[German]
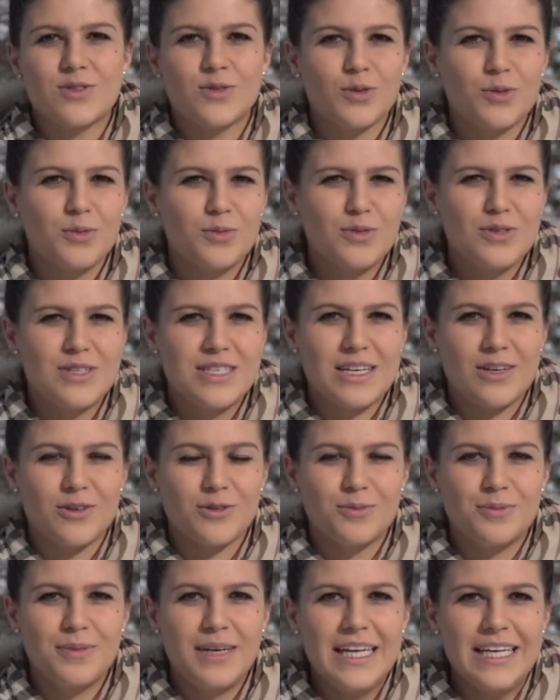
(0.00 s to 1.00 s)

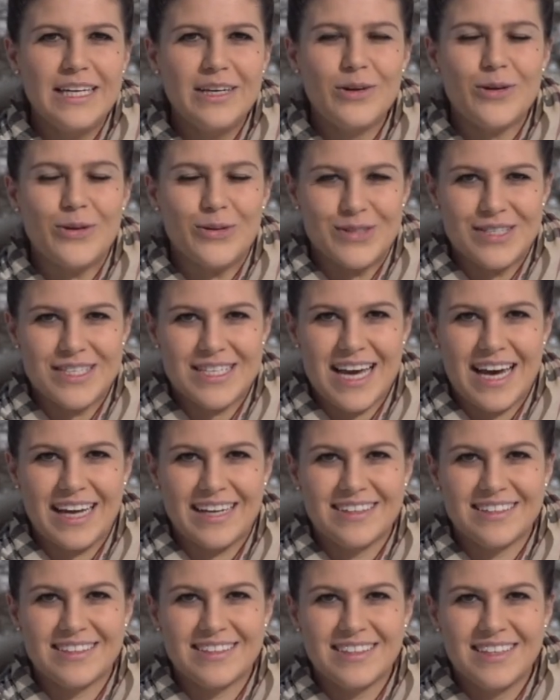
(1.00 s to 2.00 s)
Turmmuseum in Ötz
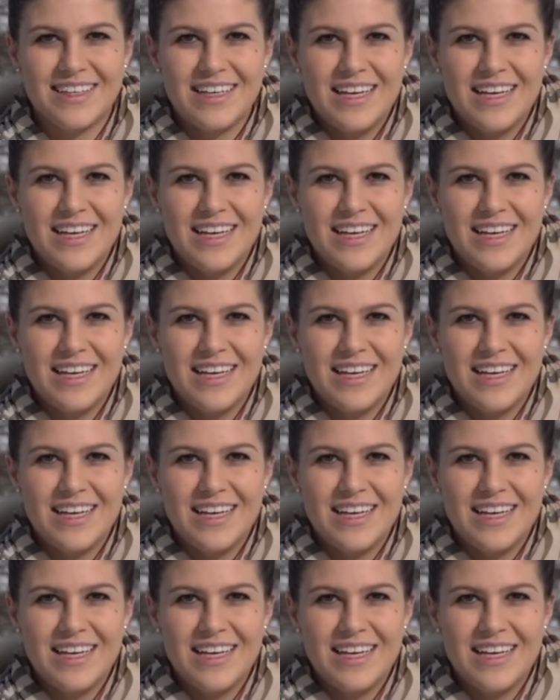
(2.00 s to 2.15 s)
an.